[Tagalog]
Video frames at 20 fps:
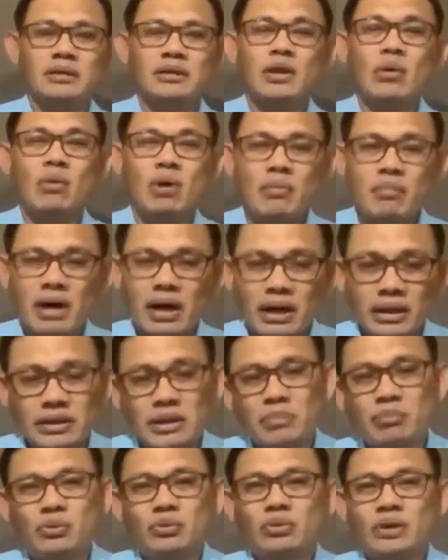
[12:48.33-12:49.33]
Nawa
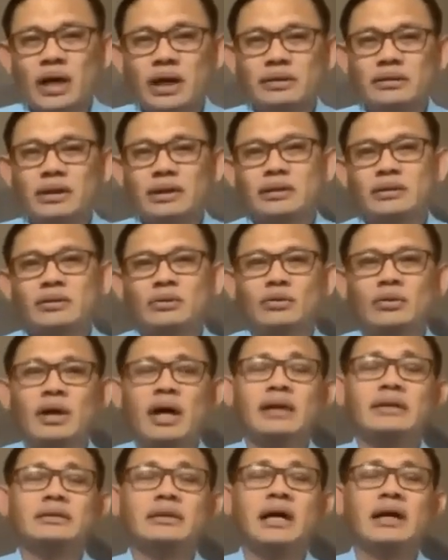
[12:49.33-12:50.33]
makita po natin no,
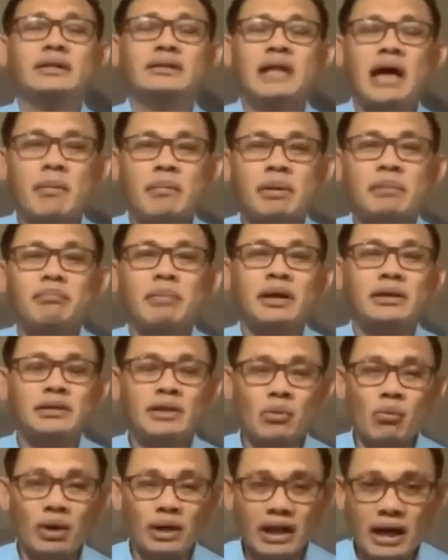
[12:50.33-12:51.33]
ang, na dapat
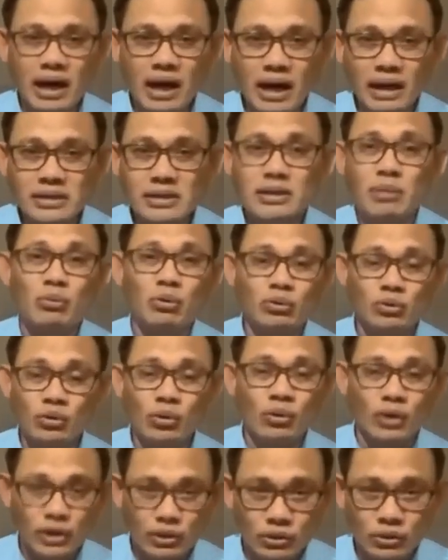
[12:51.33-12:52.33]
pagtiwalaan sa
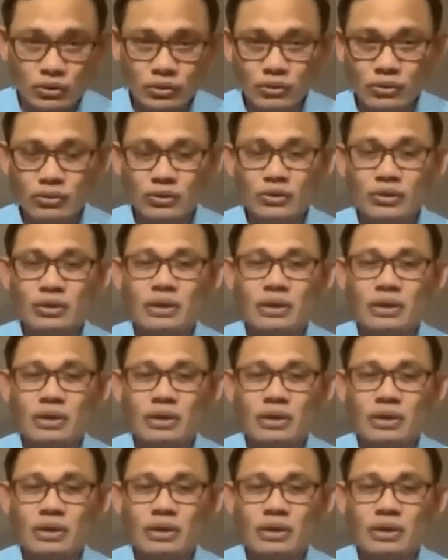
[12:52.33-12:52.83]
mundong ito